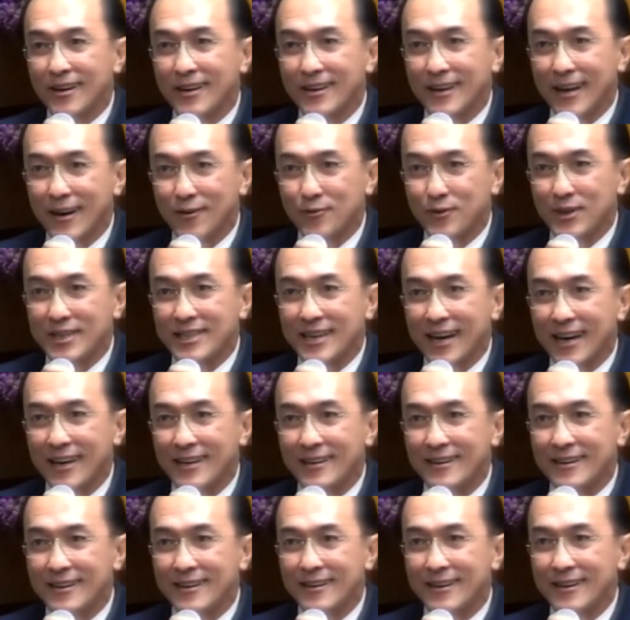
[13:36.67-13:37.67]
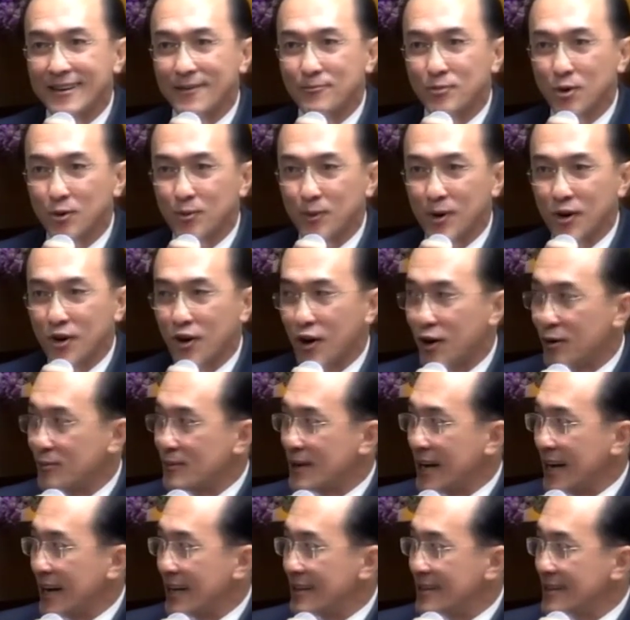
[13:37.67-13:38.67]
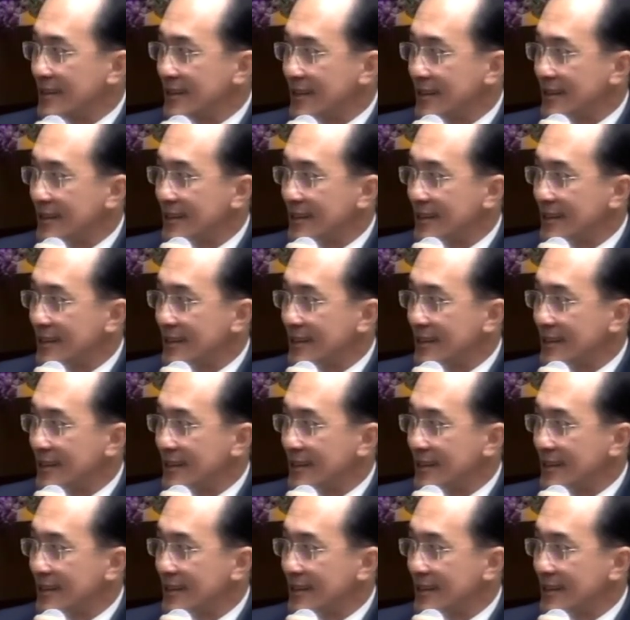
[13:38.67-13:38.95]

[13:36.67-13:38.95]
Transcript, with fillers: นักวิจัยเอ่ยผู้ประกอบการเอ่ย